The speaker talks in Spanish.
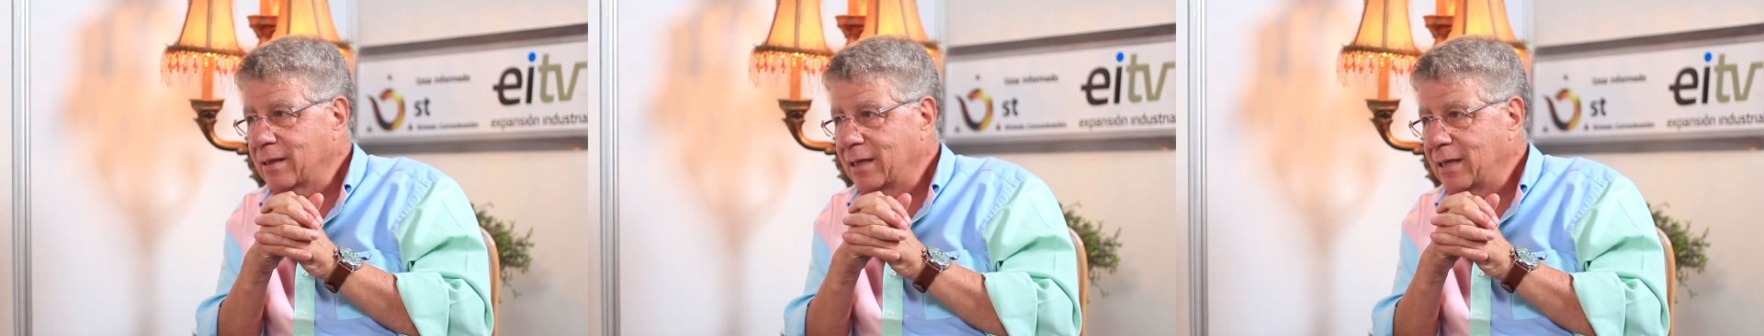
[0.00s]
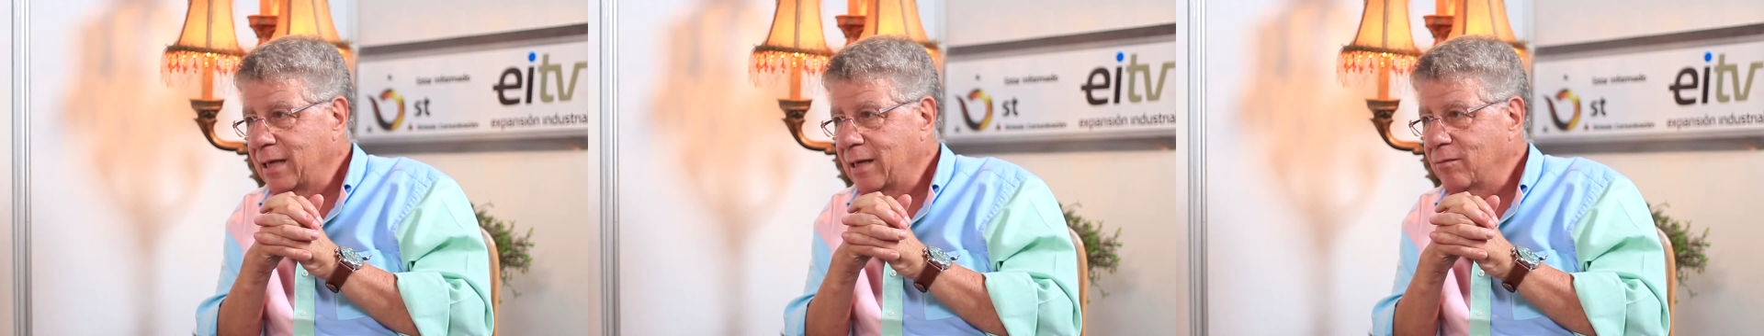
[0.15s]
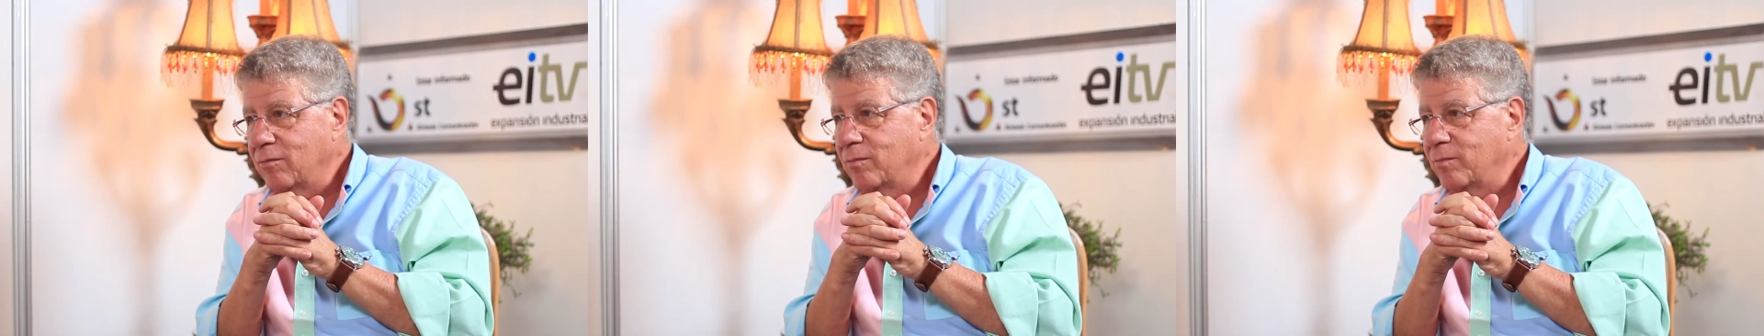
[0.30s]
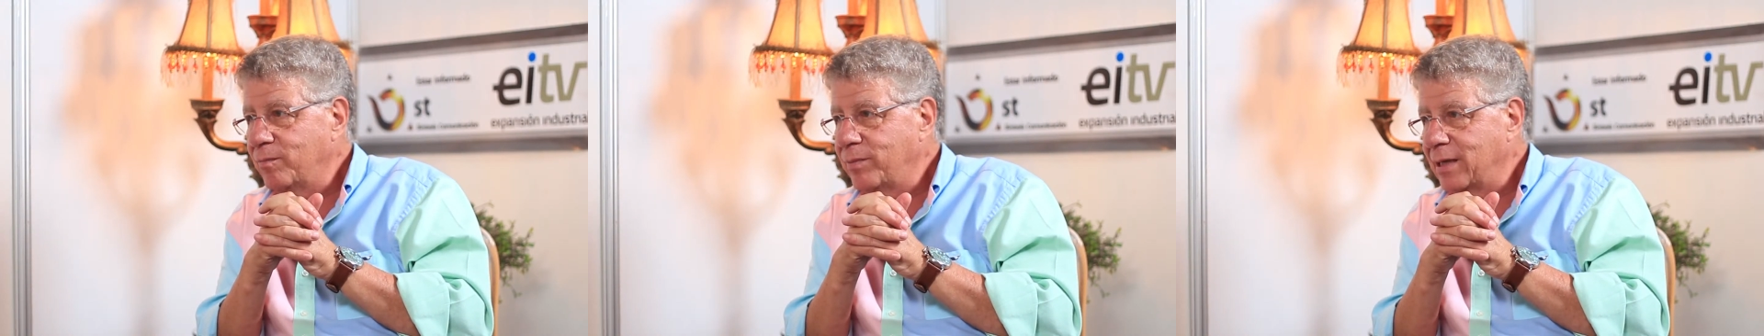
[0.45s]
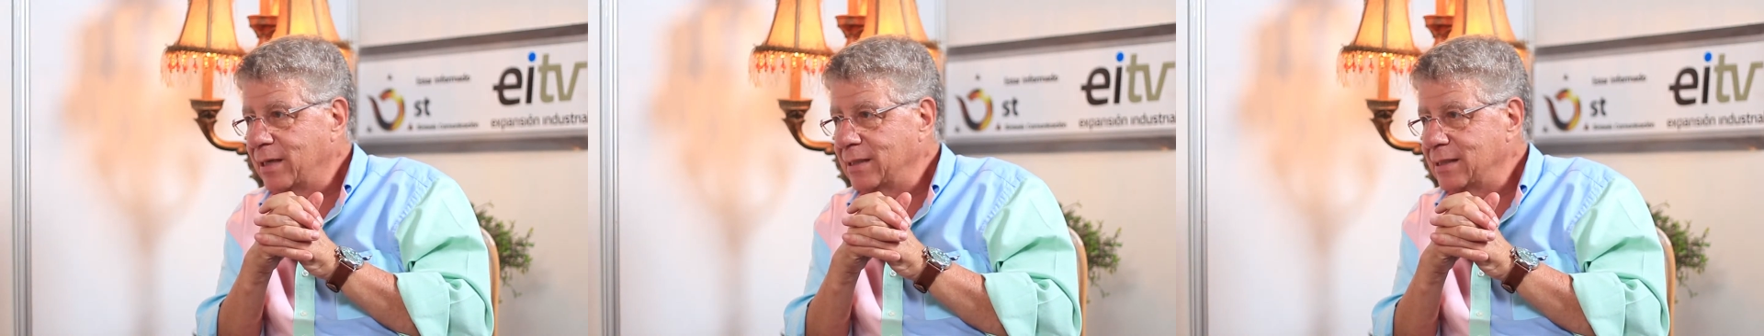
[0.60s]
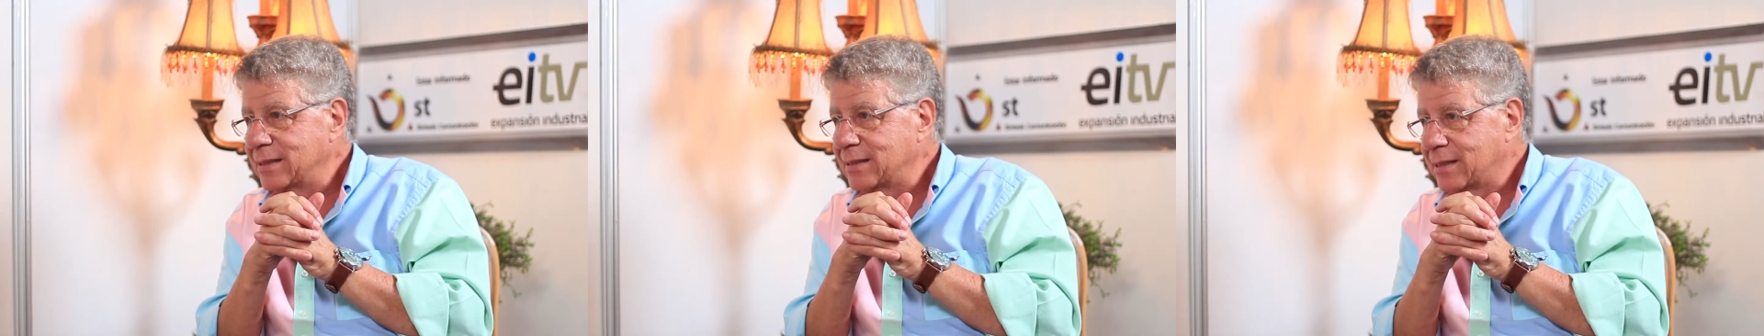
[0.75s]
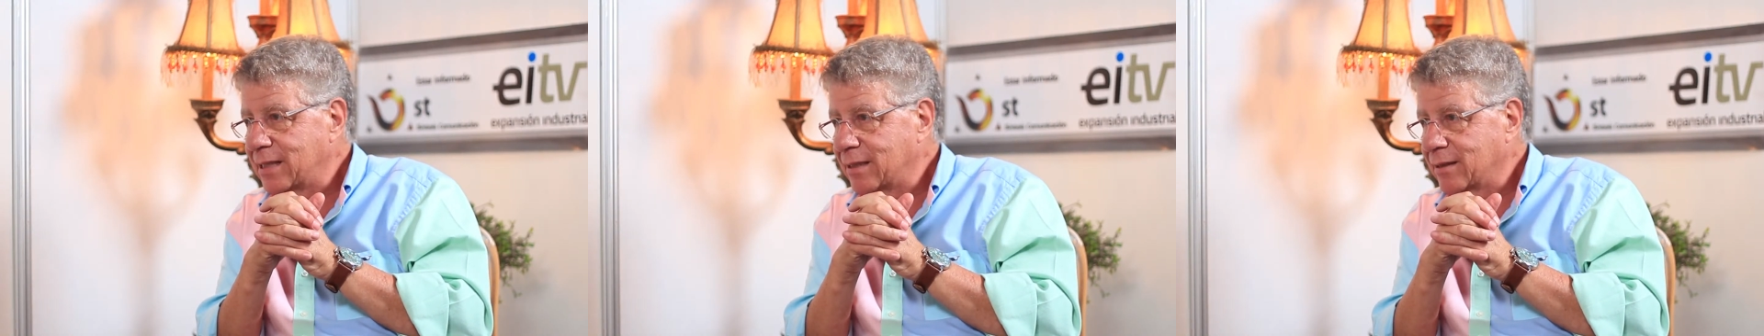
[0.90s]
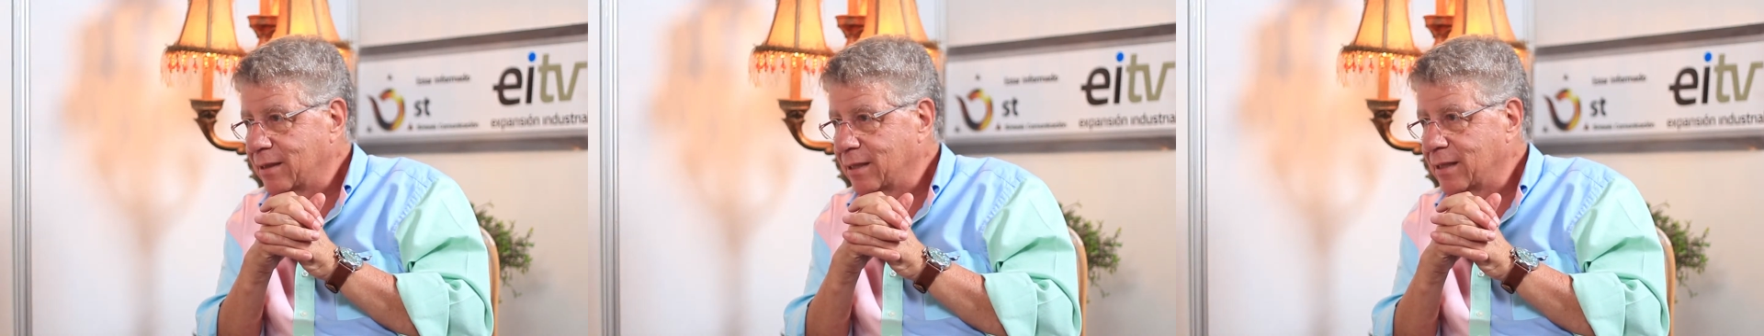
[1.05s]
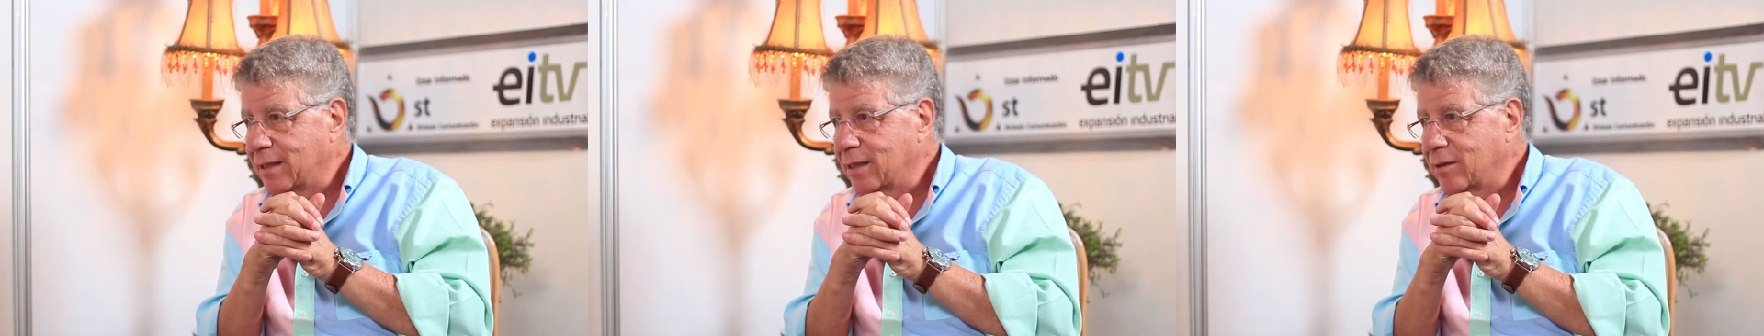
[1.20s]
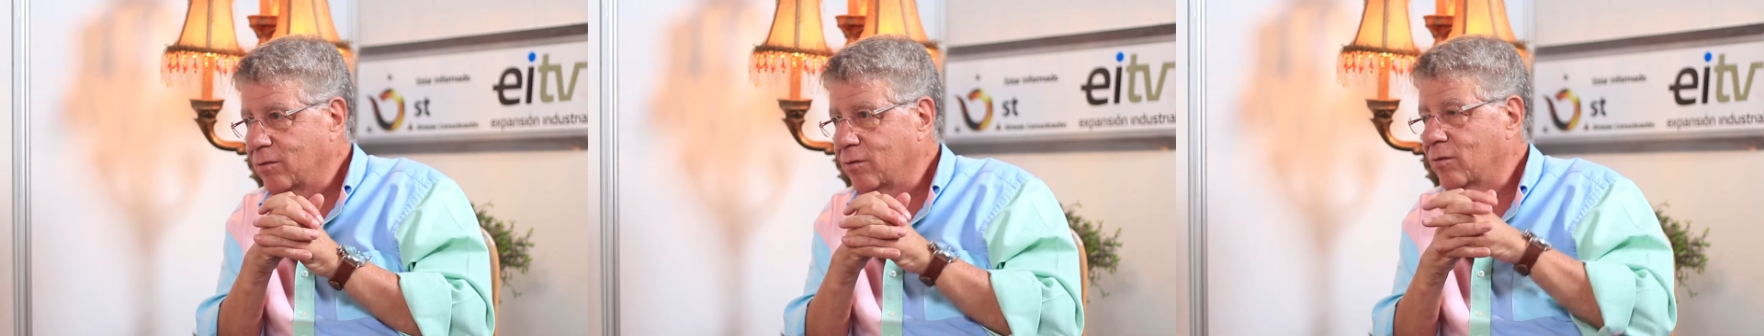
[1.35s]
crear un plan
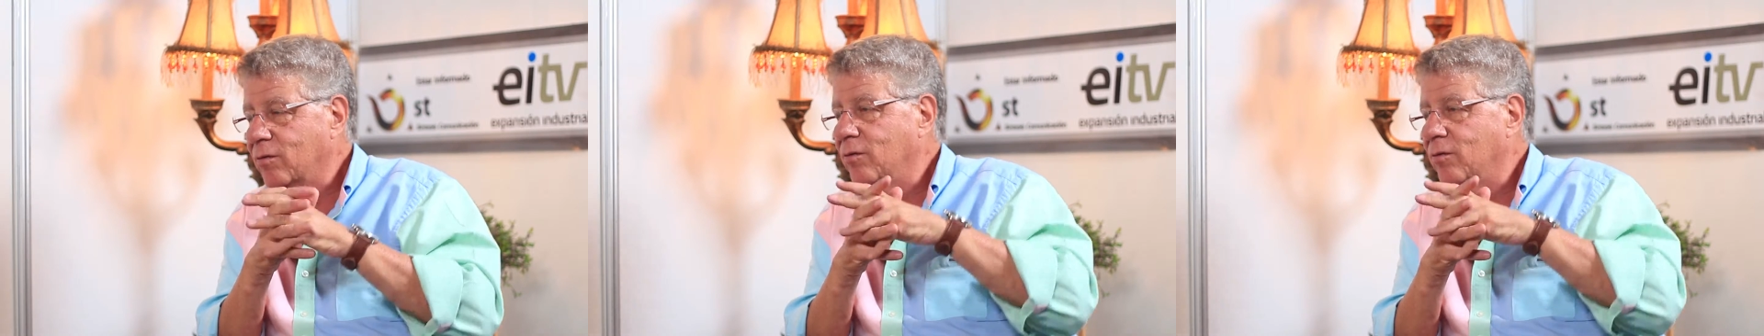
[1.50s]
estratégico